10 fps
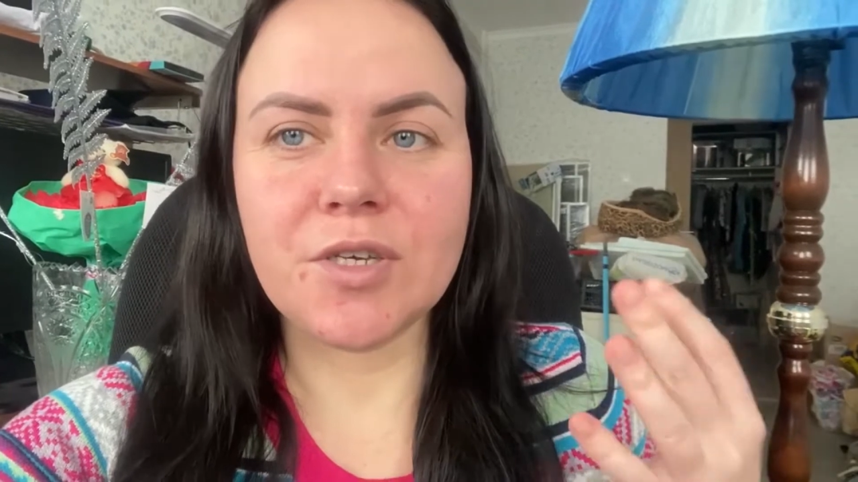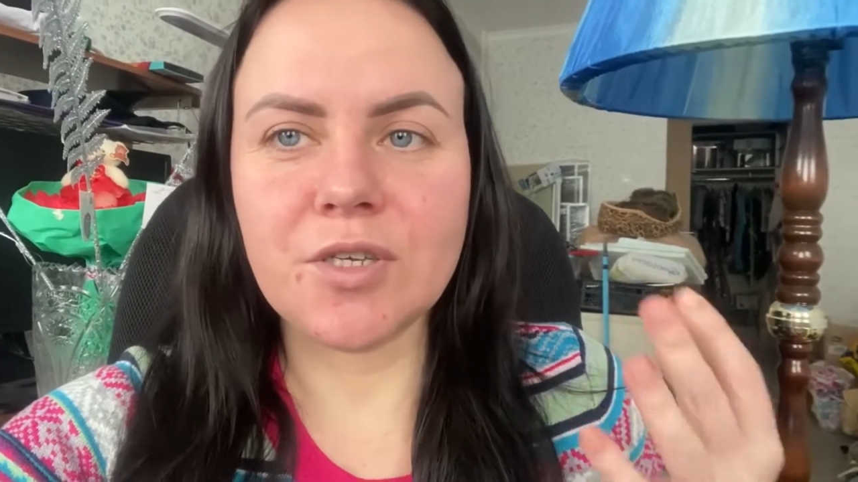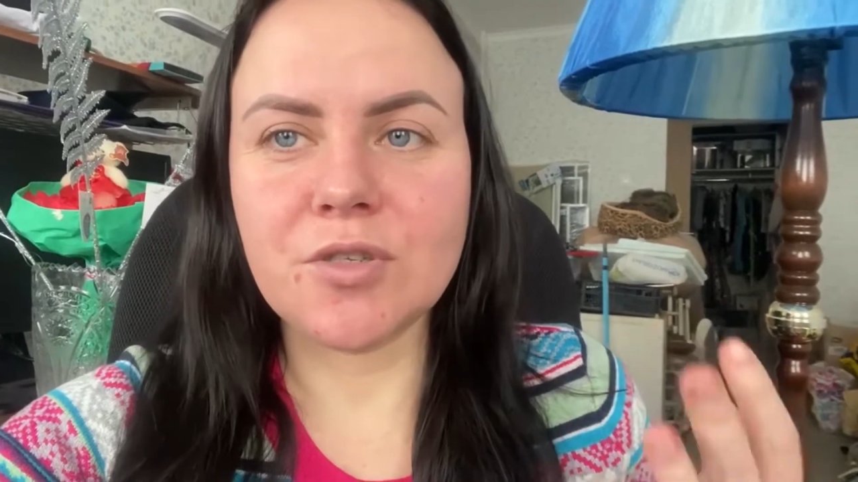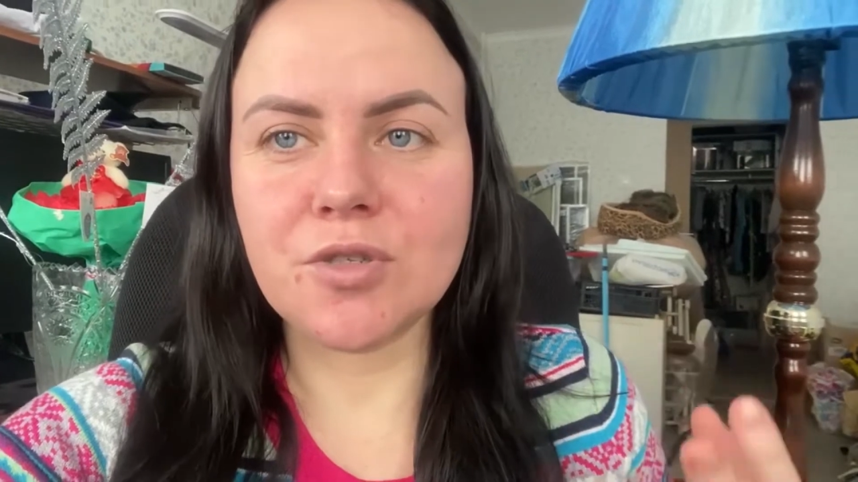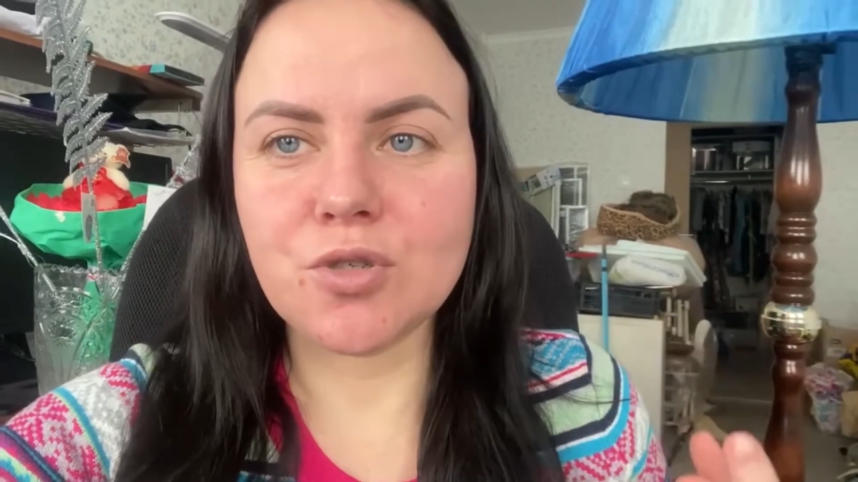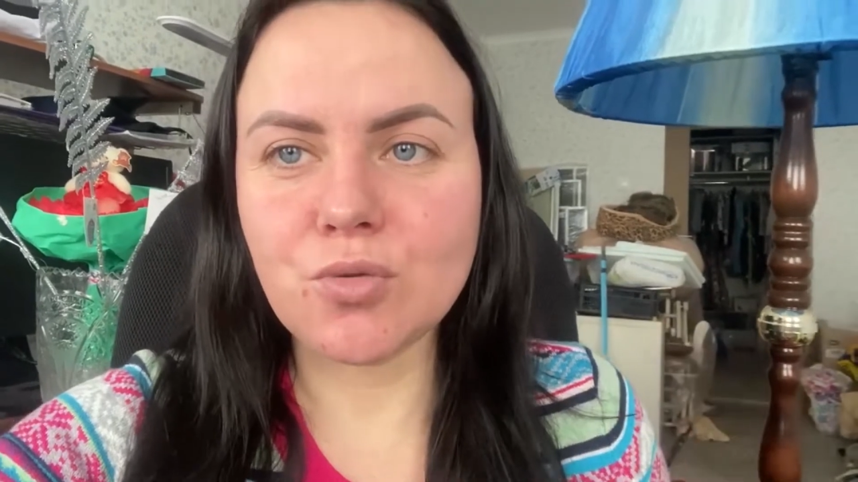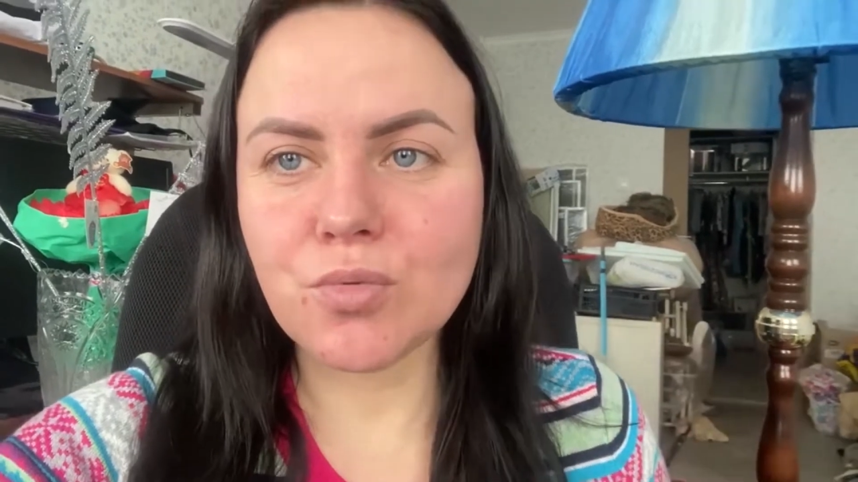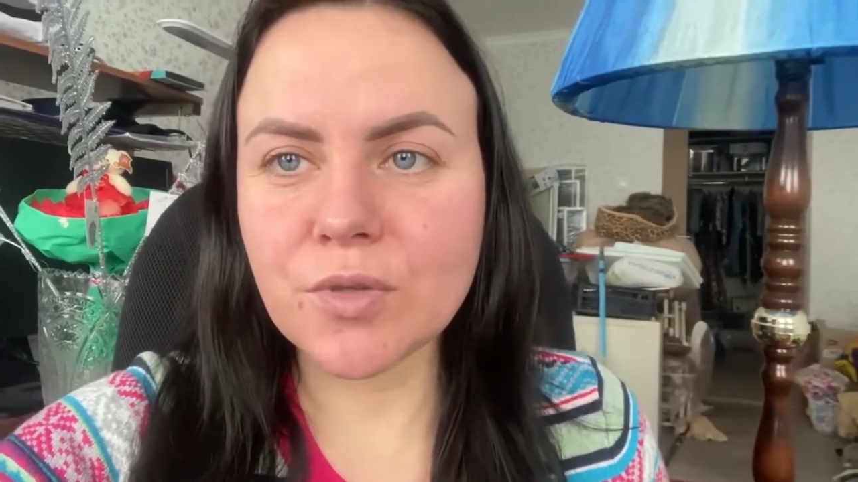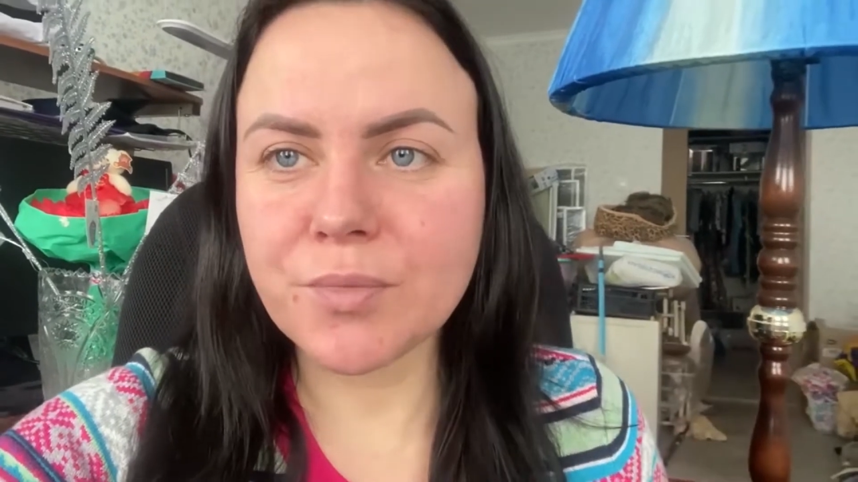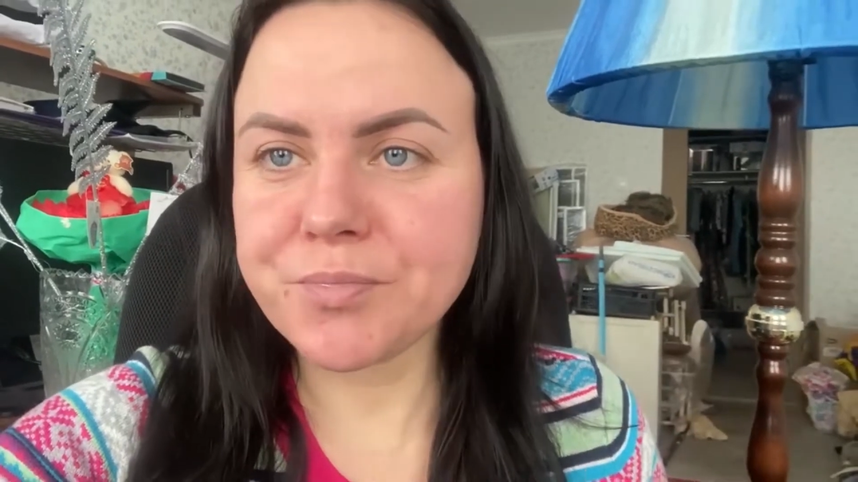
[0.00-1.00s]
какие-то
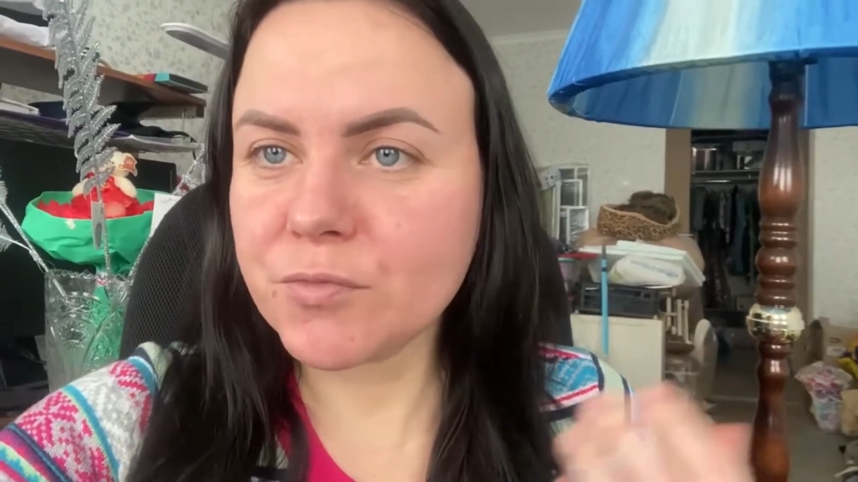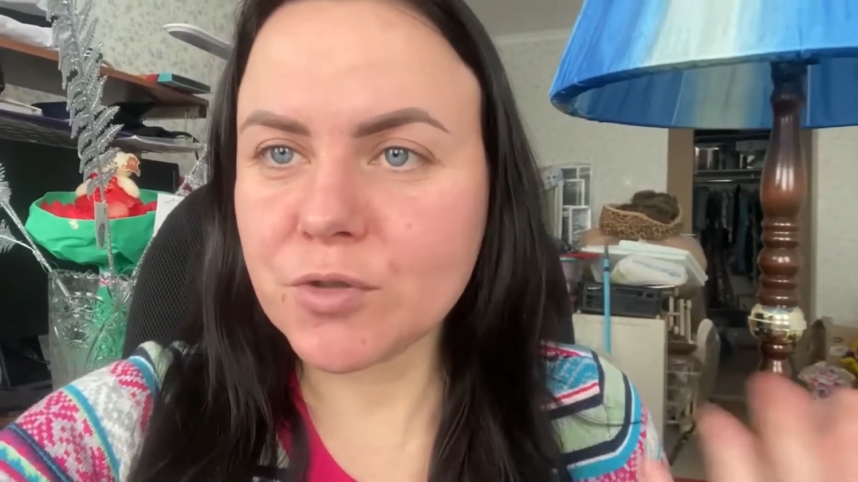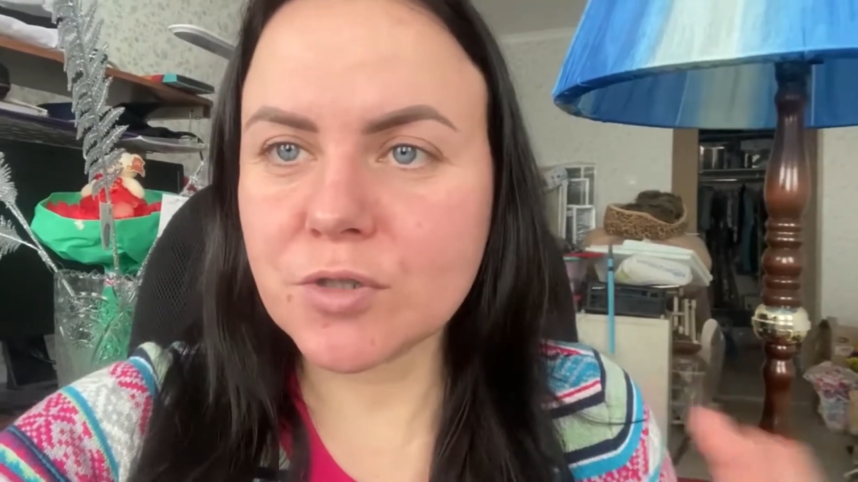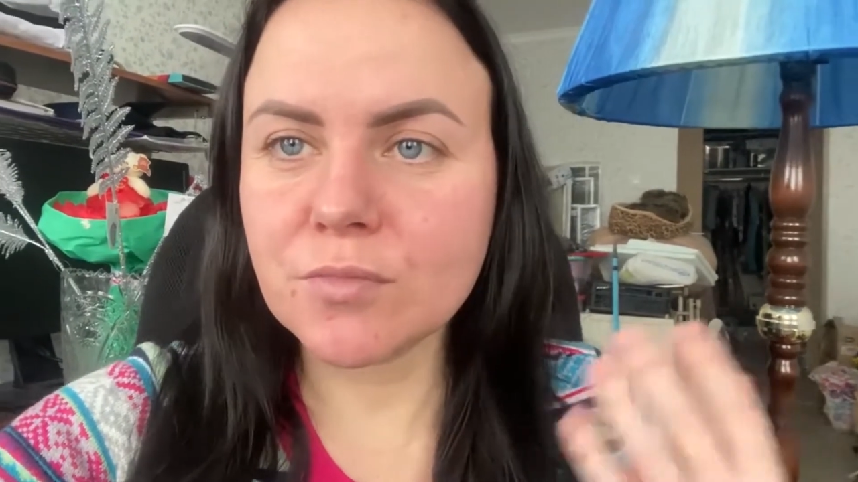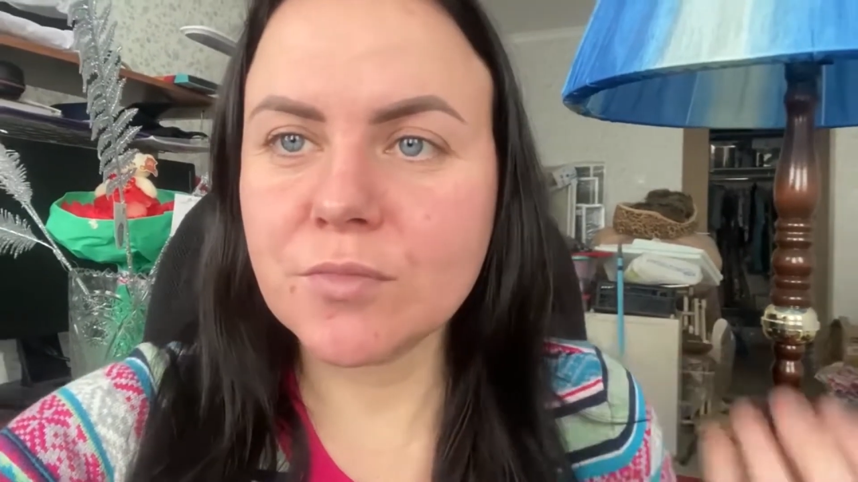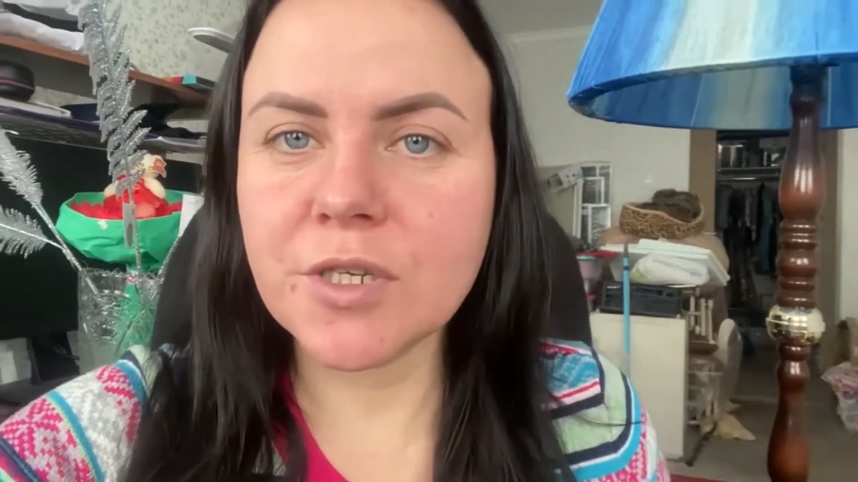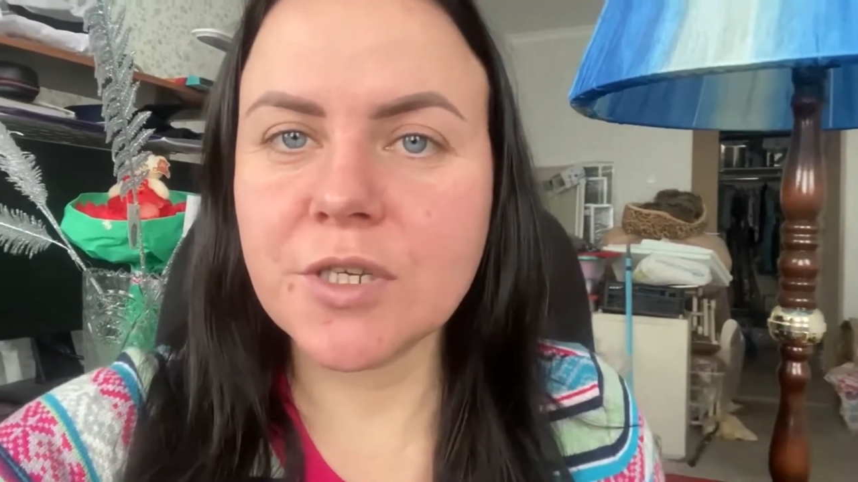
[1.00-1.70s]
еще там, в общем,